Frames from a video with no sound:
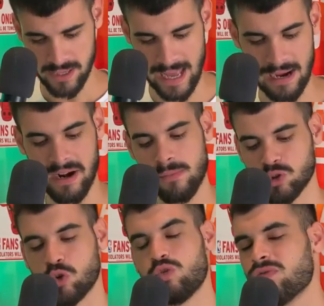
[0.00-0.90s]
Y
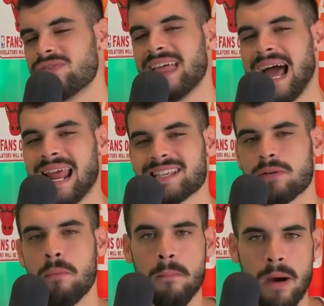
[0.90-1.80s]
acabaremos con un
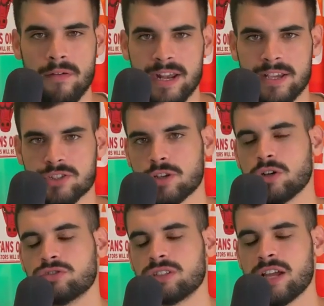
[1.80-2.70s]
Dallas Mavericks
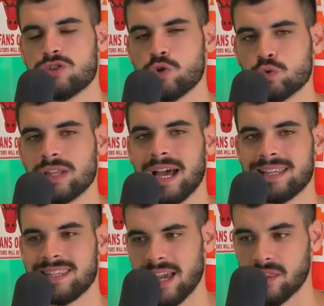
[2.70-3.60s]
contra
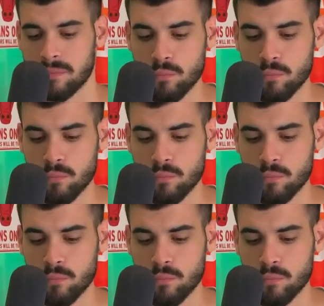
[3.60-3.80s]
Utah Jazz.